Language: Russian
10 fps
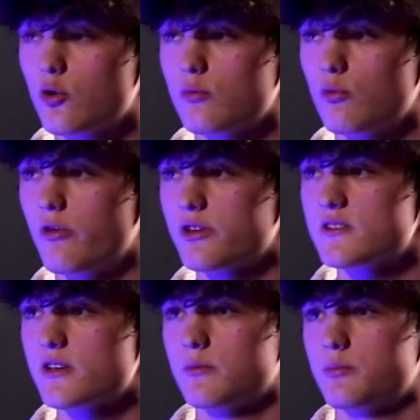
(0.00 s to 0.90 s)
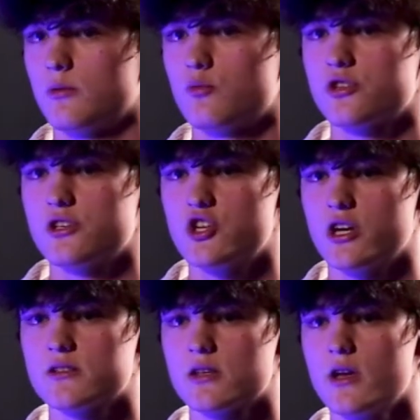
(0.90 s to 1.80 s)
легко ему хватить за это, потому что
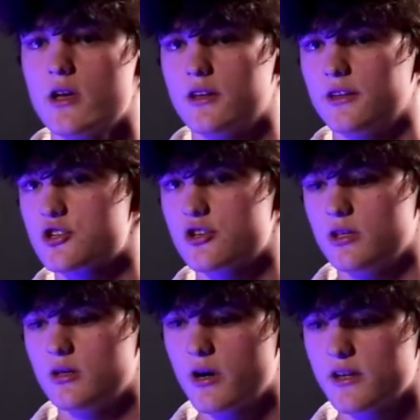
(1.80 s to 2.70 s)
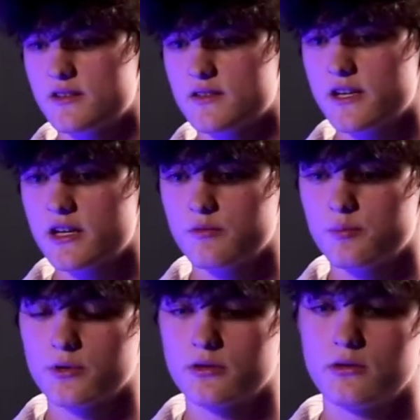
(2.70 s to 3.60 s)
сейчас даже не брать если церковь,
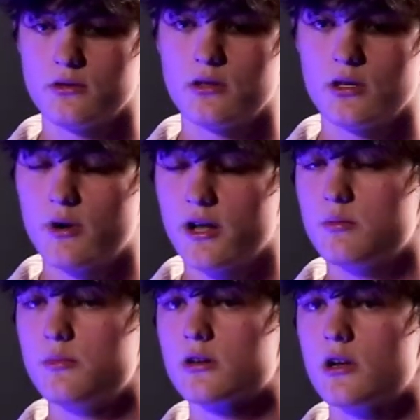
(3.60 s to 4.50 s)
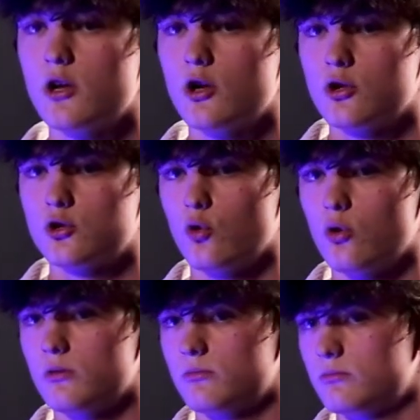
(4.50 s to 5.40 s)
а э, брать мир,
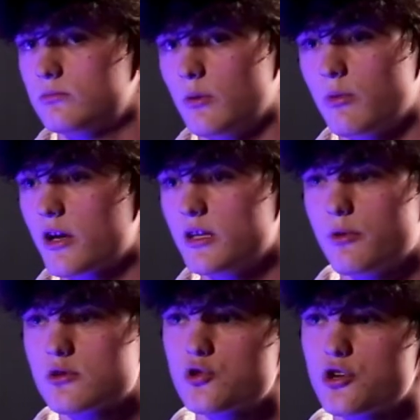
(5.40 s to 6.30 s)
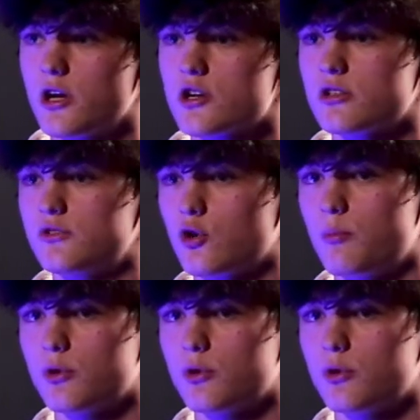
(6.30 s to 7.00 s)
то там как не послушать каждый второй